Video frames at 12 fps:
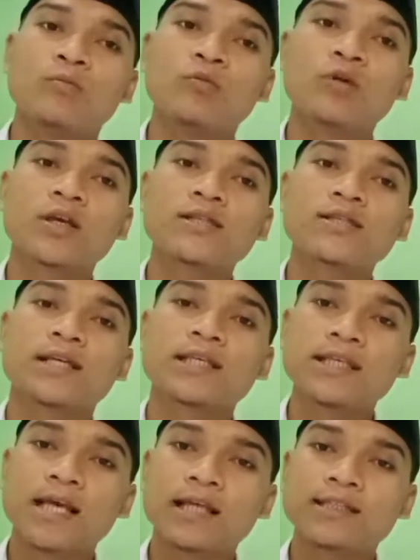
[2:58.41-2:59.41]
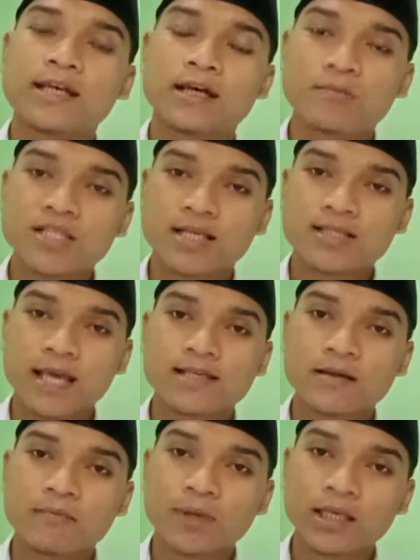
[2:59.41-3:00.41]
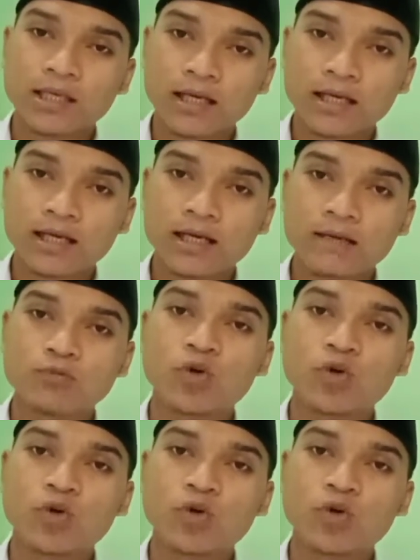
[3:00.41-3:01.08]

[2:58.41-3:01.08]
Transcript: Mungkin sekian yang bisa saya sampaikan.